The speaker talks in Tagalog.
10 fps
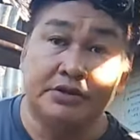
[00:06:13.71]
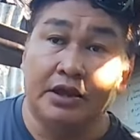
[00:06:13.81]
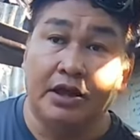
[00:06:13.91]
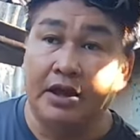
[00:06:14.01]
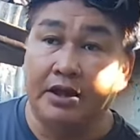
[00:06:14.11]

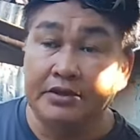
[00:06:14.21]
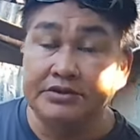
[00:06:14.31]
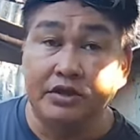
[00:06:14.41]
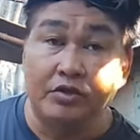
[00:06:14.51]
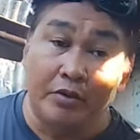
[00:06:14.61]
Uh,
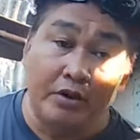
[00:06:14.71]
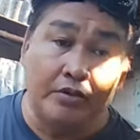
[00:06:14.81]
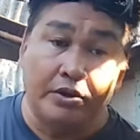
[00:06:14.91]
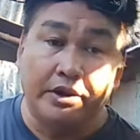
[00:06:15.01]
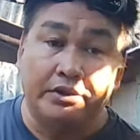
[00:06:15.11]
kasi yung
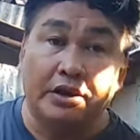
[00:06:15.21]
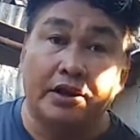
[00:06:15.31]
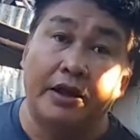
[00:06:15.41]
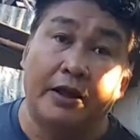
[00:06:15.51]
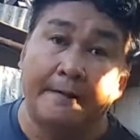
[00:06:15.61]
manok ay
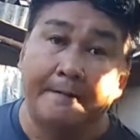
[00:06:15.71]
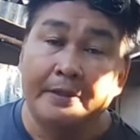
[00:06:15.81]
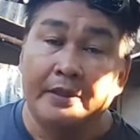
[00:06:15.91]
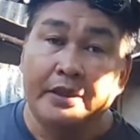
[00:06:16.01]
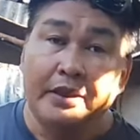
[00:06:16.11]
talagang
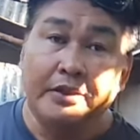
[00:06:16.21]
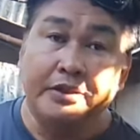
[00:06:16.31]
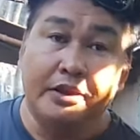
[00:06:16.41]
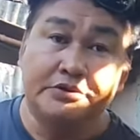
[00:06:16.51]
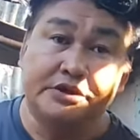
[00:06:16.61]

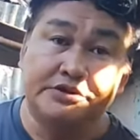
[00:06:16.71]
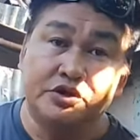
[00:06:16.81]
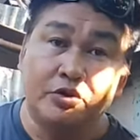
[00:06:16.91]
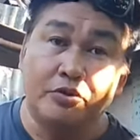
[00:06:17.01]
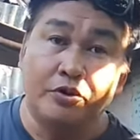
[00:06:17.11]

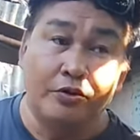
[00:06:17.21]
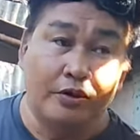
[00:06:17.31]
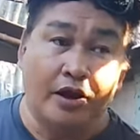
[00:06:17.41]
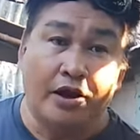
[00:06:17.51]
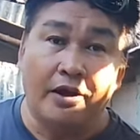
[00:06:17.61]
inersisyo mo doon
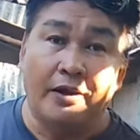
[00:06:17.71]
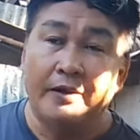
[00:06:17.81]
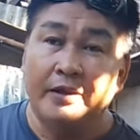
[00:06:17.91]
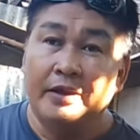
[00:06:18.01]
na uh,